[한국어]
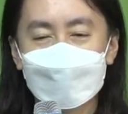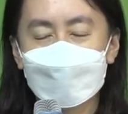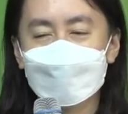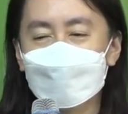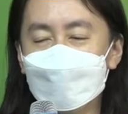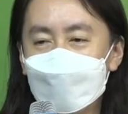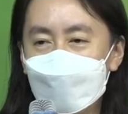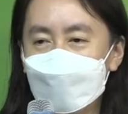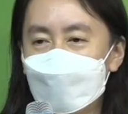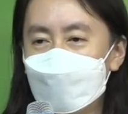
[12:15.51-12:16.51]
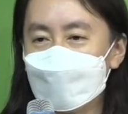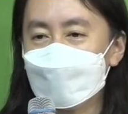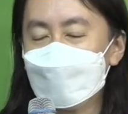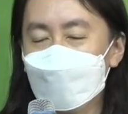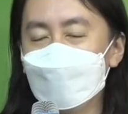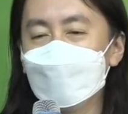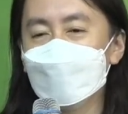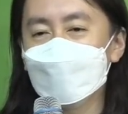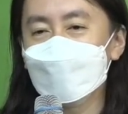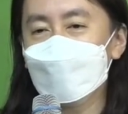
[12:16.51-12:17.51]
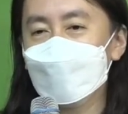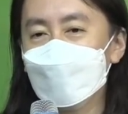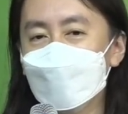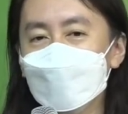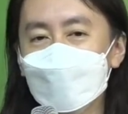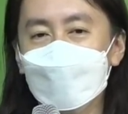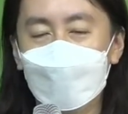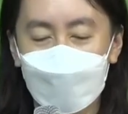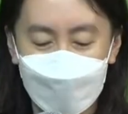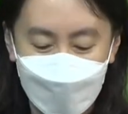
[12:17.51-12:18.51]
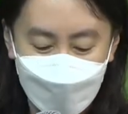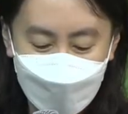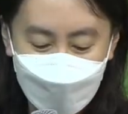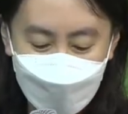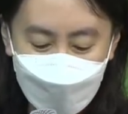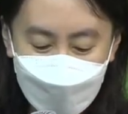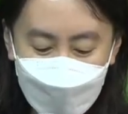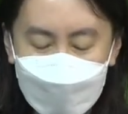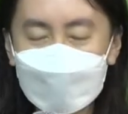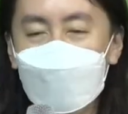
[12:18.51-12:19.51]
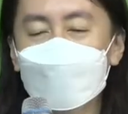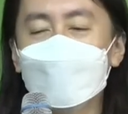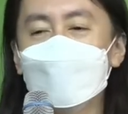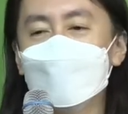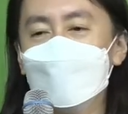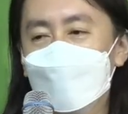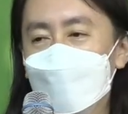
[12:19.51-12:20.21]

사실 그 아이가 가장 당면한 문제가 공부니까 그 당면한 문제가